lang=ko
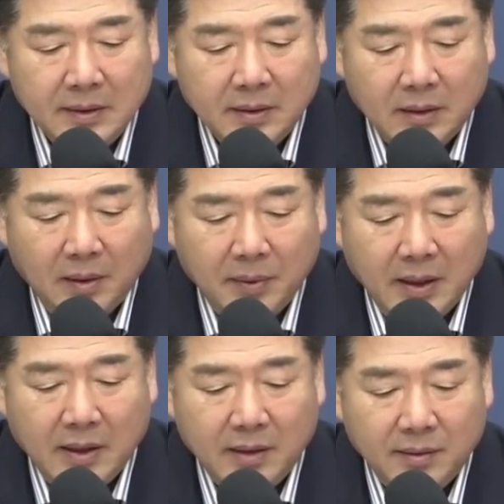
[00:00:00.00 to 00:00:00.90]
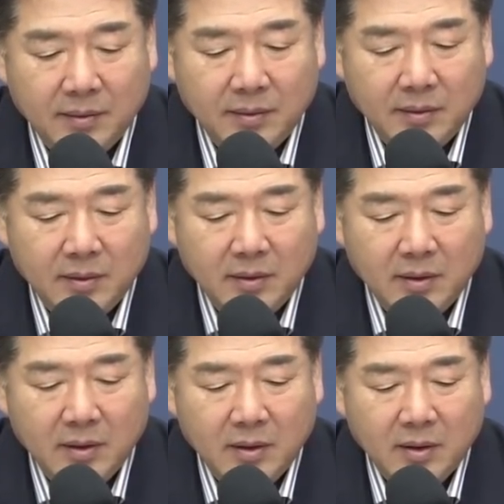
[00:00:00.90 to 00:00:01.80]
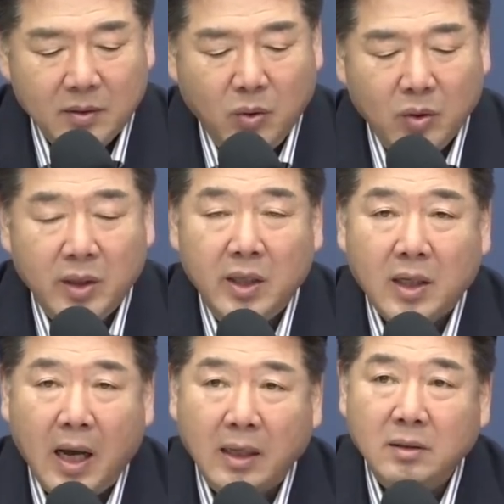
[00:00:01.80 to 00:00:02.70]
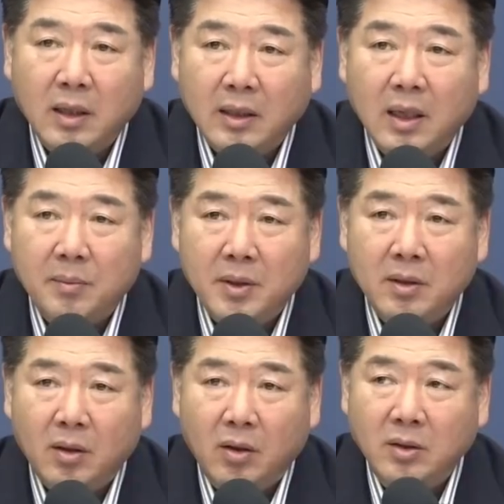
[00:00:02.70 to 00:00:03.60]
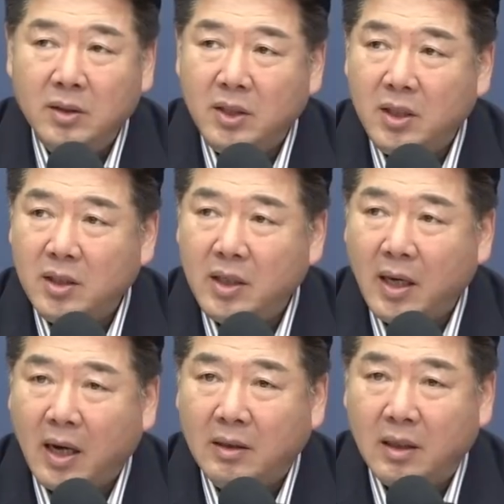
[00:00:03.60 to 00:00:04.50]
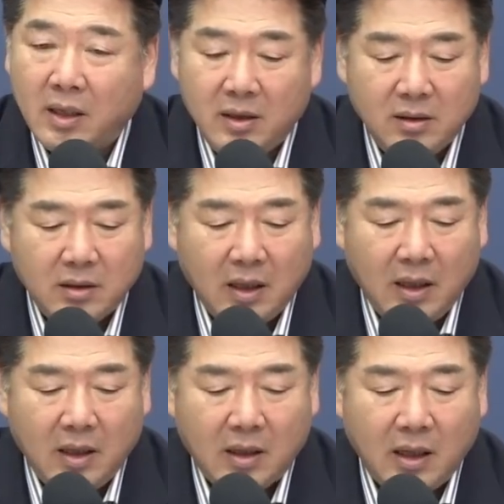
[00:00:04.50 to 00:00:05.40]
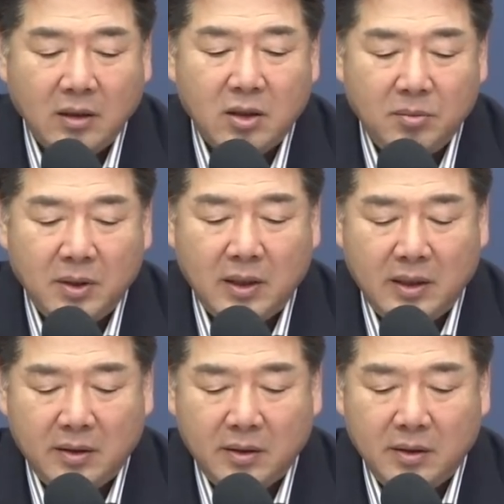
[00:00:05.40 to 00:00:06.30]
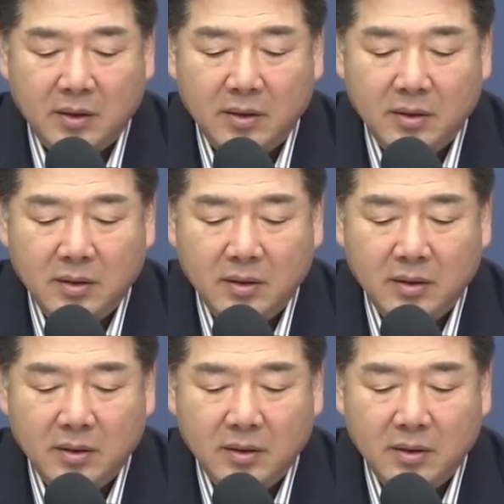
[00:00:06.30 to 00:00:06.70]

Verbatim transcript: 그 다음에 통일이 가능하다면 어느 시기에 가능하겠는가라는 질문에 대해서